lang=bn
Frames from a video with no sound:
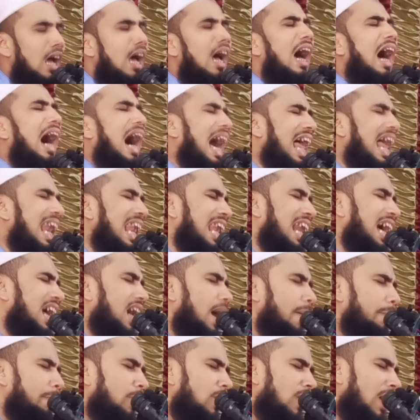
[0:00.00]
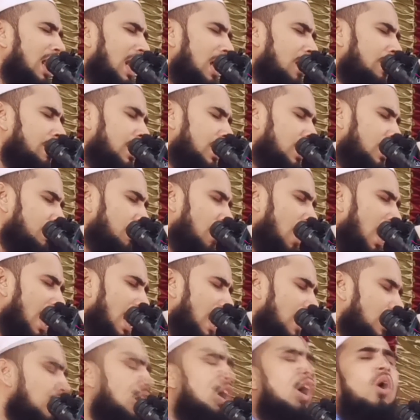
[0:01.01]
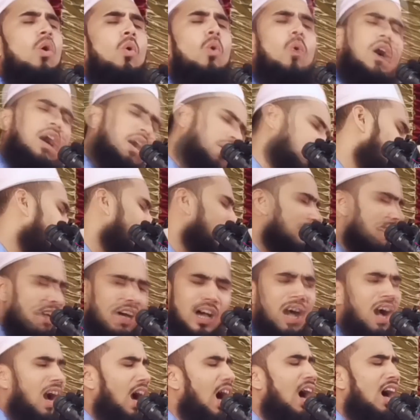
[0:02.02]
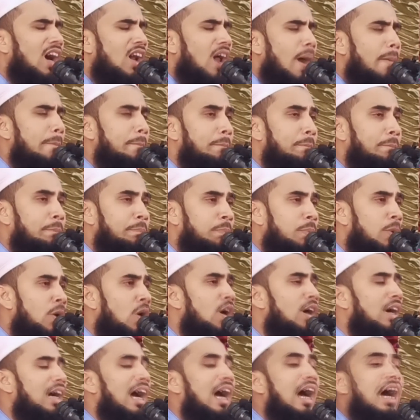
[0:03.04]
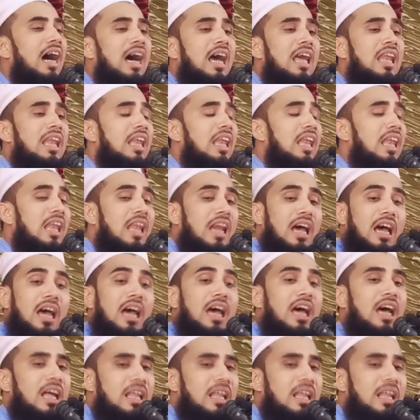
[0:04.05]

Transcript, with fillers: আল্লাহ রাব্বুল আলামিন বলেন ওয়া কাদা রাব্বুকা আল্লা